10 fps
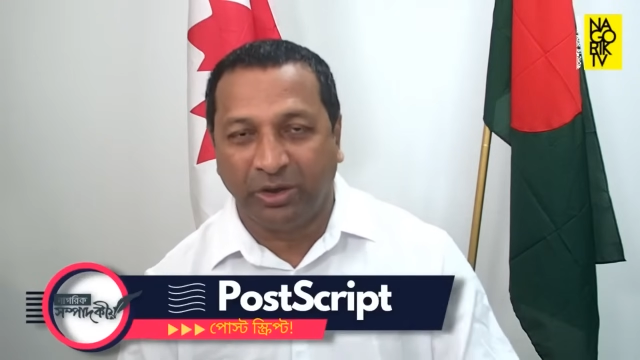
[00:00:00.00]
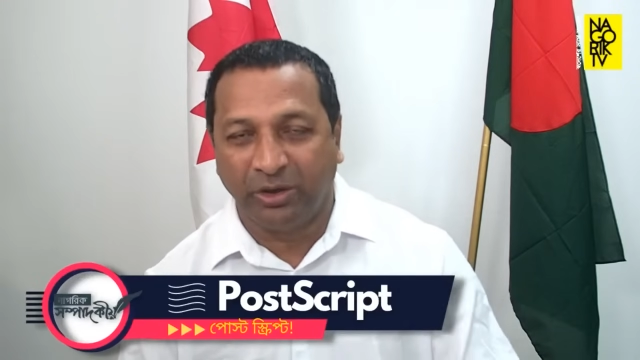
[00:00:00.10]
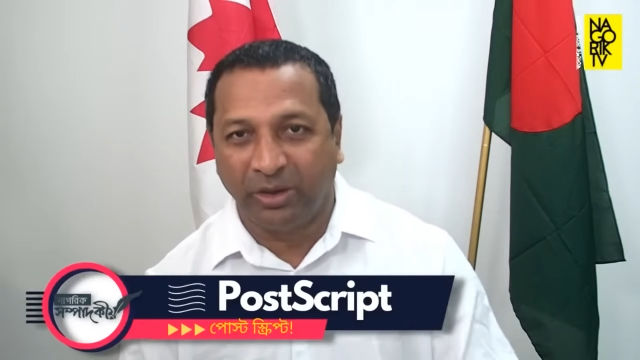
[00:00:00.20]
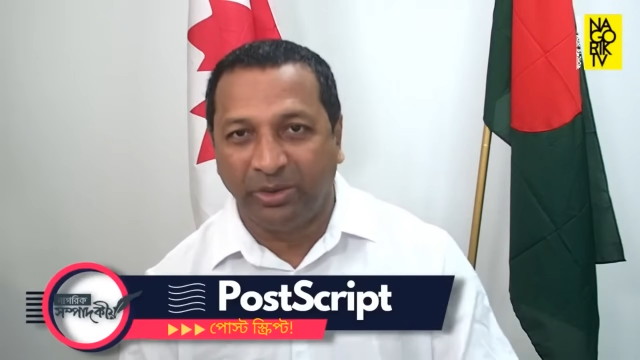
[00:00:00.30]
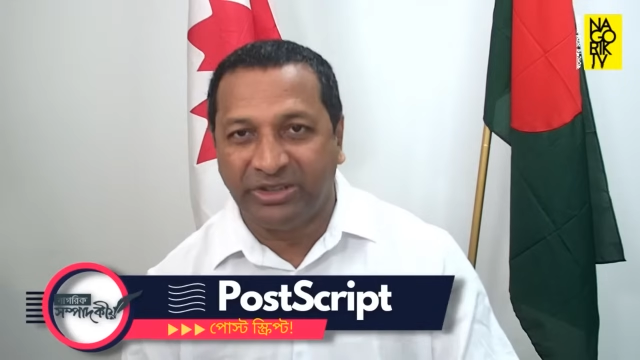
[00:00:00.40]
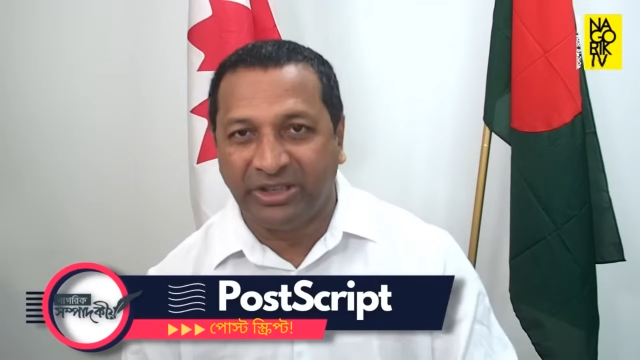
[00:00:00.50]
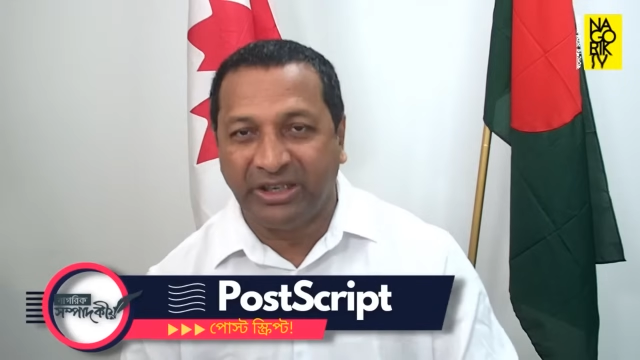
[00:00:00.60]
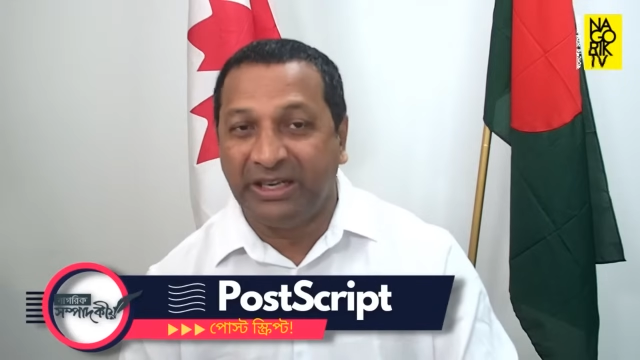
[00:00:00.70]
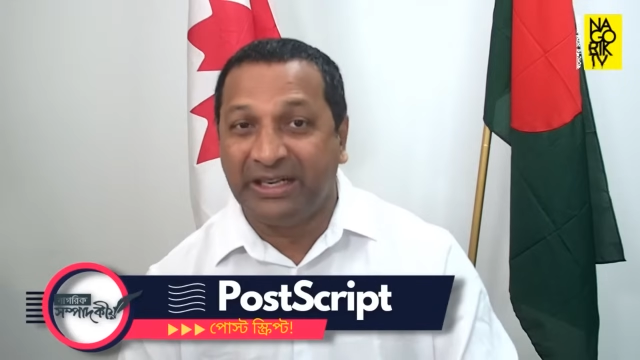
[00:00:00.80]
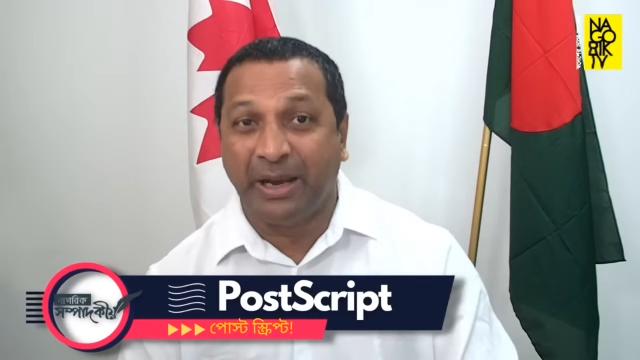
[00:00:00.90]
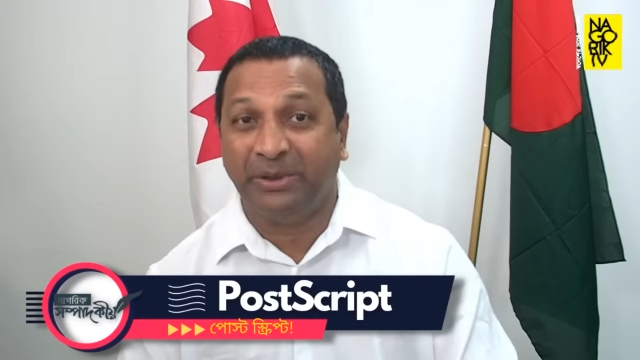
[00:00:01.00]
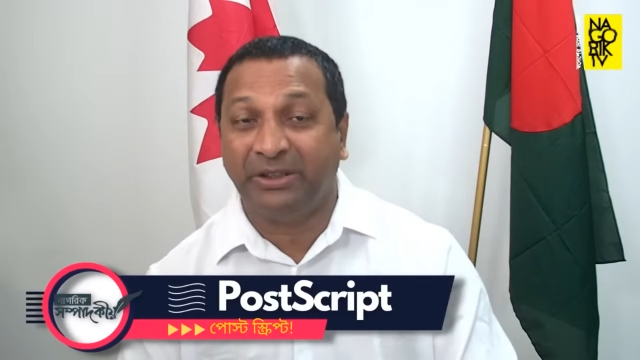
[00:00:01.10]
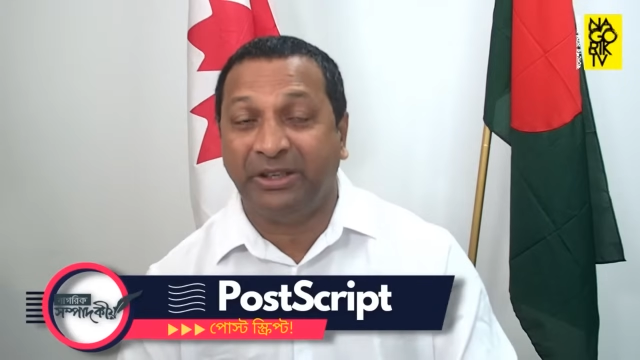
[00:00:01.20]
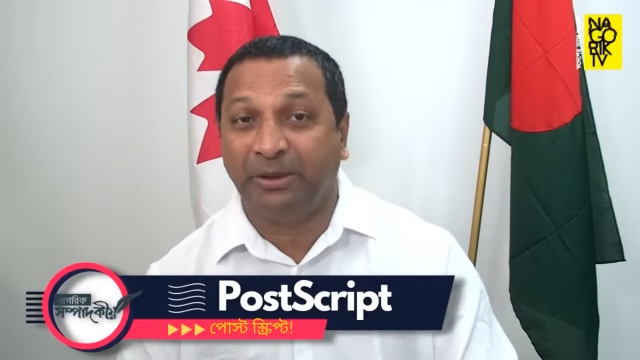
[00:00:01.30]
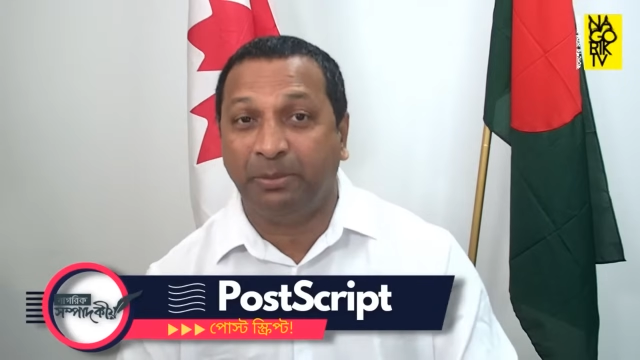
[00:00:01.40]
তৈরি করা হয়েছে এটা
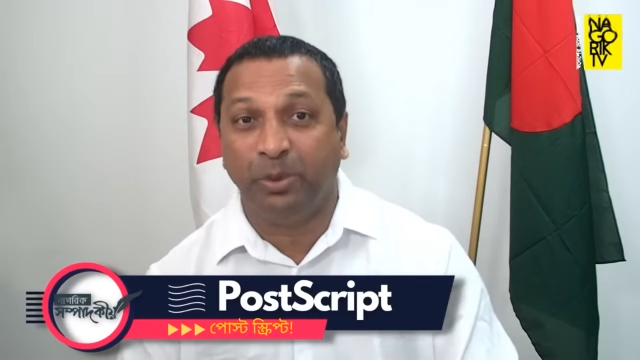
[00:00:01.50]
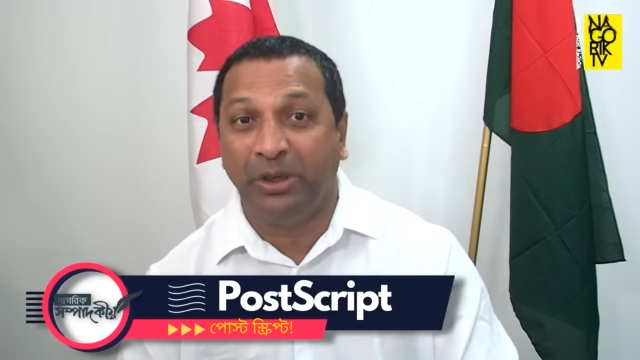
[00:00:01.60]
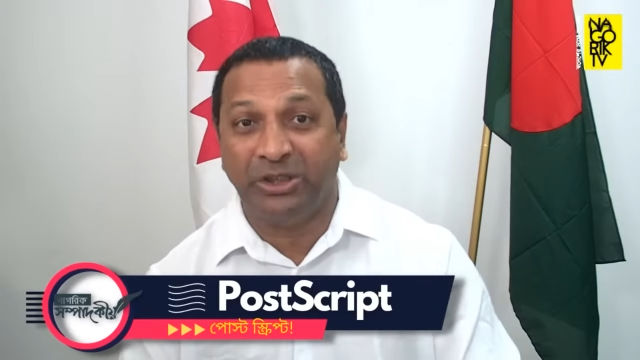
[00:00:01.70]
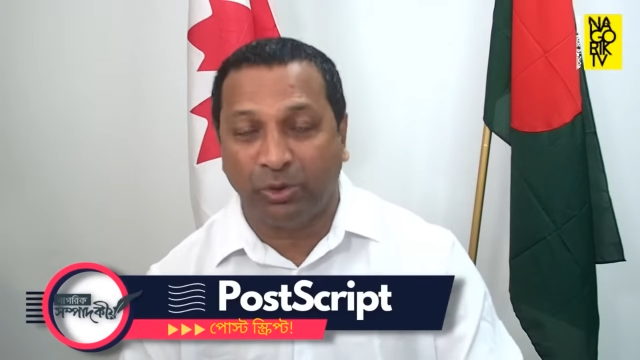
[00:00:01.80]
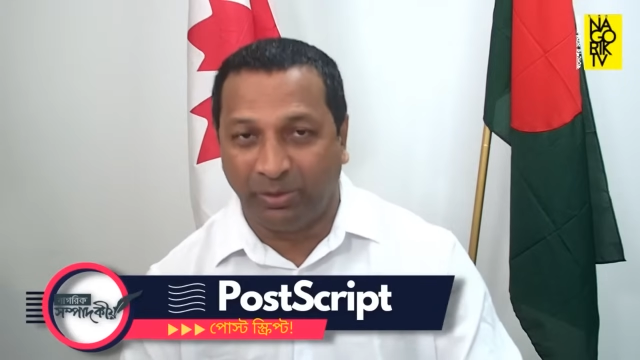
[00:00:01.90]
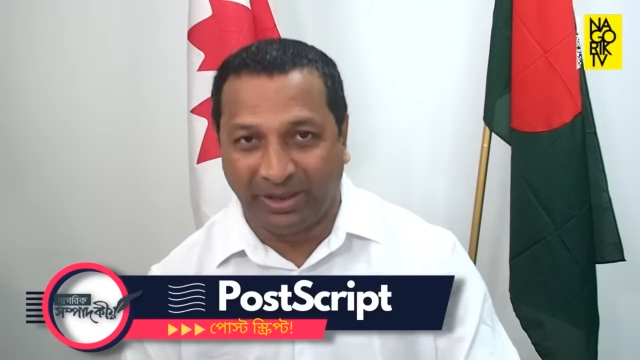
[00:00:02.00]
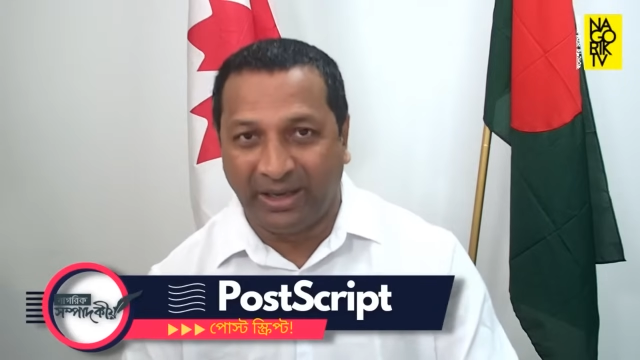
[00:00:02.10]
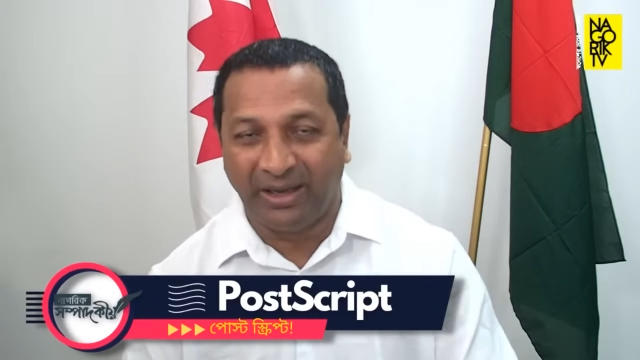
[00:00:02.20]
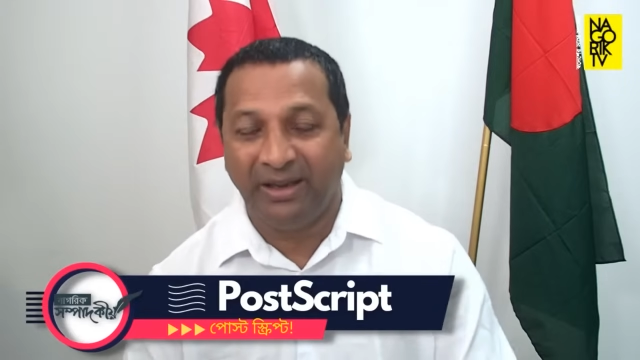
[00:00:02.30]
আমাদেরকে বললে চলবে না